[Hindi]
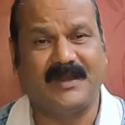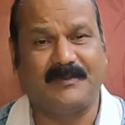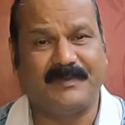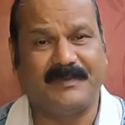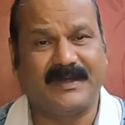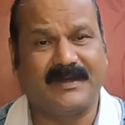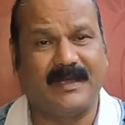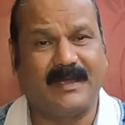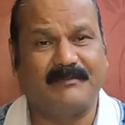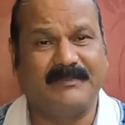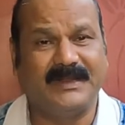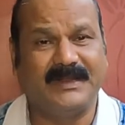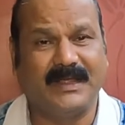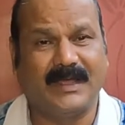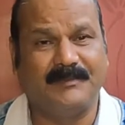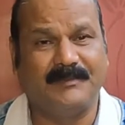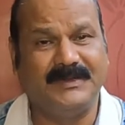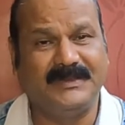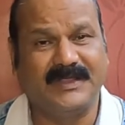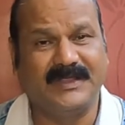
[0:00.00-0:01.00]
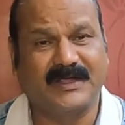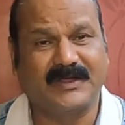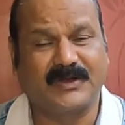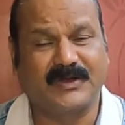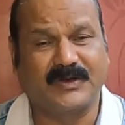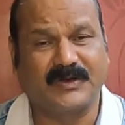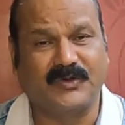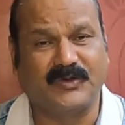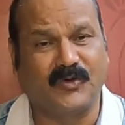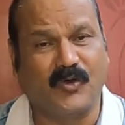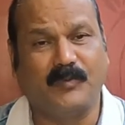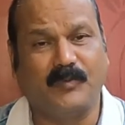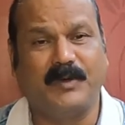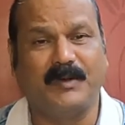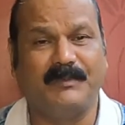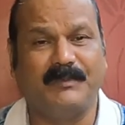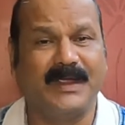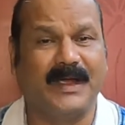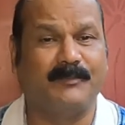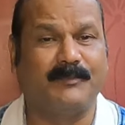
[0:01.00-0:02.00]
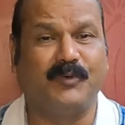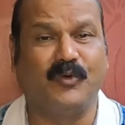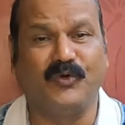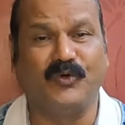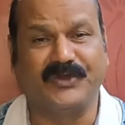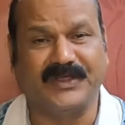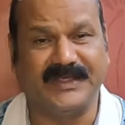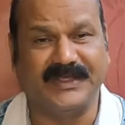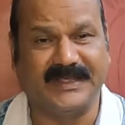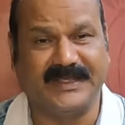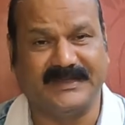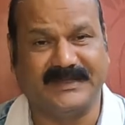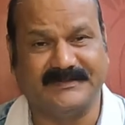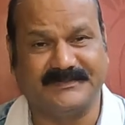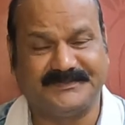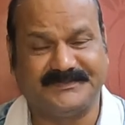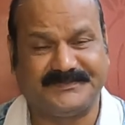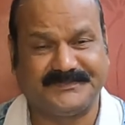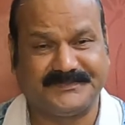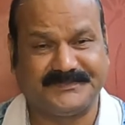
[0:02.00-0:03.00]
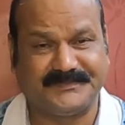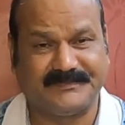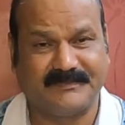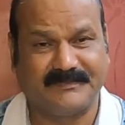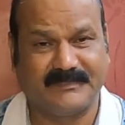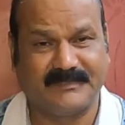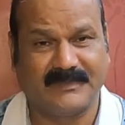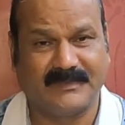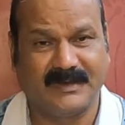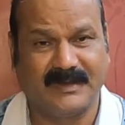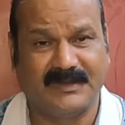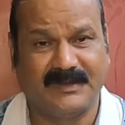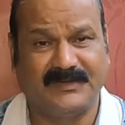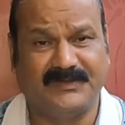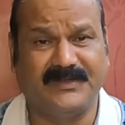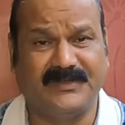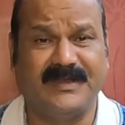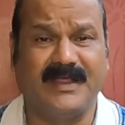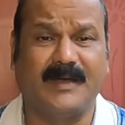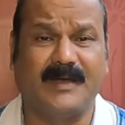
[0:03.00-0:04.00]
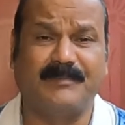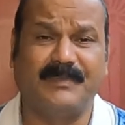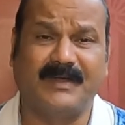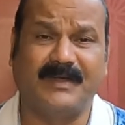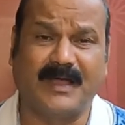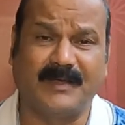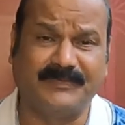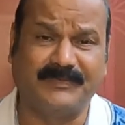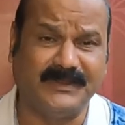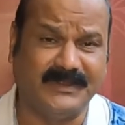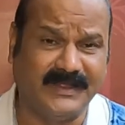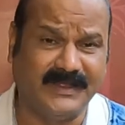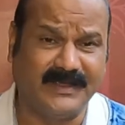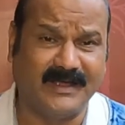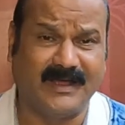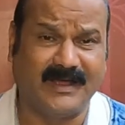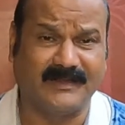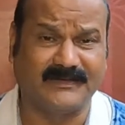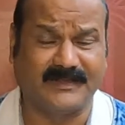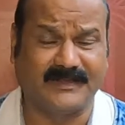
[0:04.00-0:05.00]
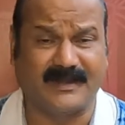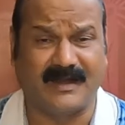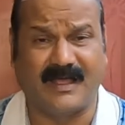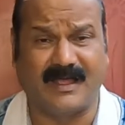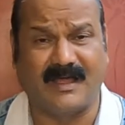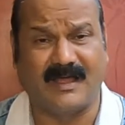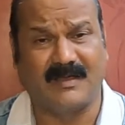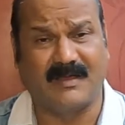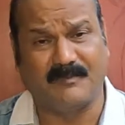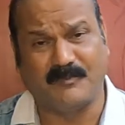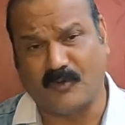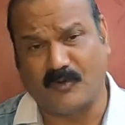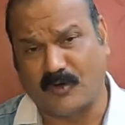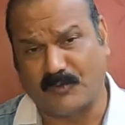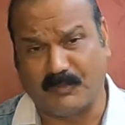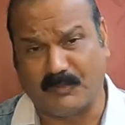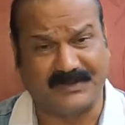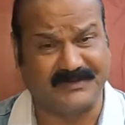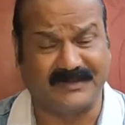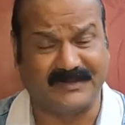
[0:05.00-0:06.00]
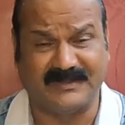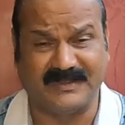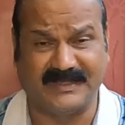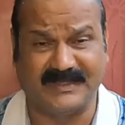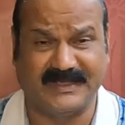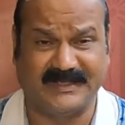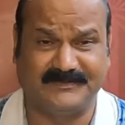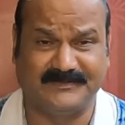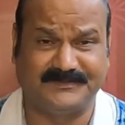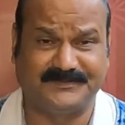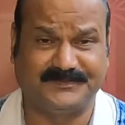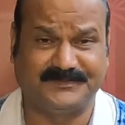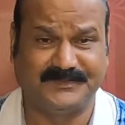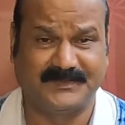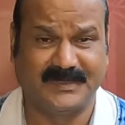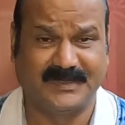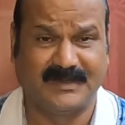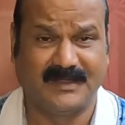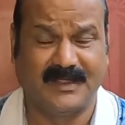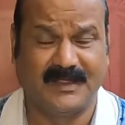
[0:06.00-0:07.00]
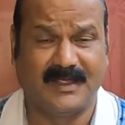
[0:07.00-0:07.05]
इस चैनल पर हमने अभी तक नौ फिल्में अपलोड की हैं जिन्हें आपने काफ़ी देखा सराहा और पसंद किया